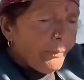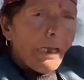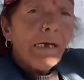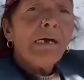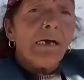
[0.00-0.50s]

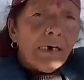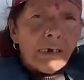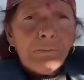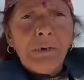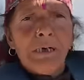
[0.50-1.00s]
बनाया है
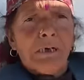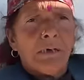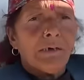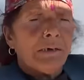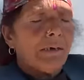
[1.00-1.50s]
घर में
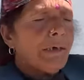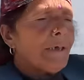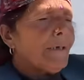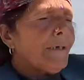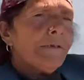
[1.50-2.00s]

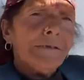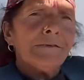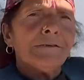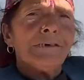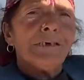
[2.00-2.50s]

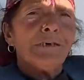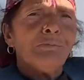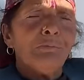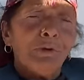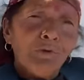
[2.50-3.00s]
नीचे
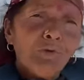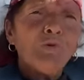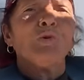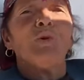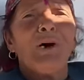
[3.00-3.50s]
बीजू
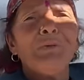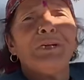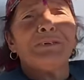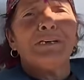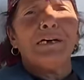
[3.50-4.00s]
सोआ
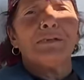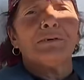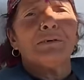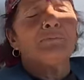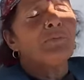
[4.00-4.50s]
मेरे साथ
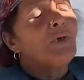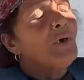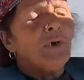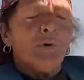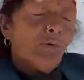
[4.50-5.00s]

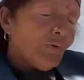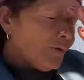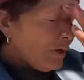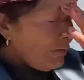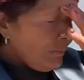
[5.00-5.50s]

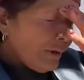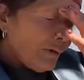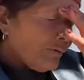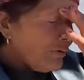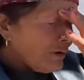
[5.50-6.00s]
उसने मेरे
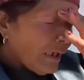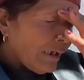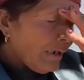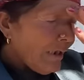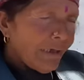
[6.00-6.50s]
को
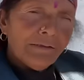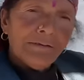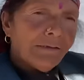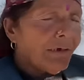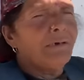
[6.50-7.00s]
सारी रात
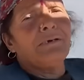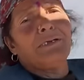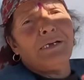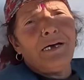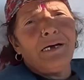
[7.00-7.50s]
तंग किया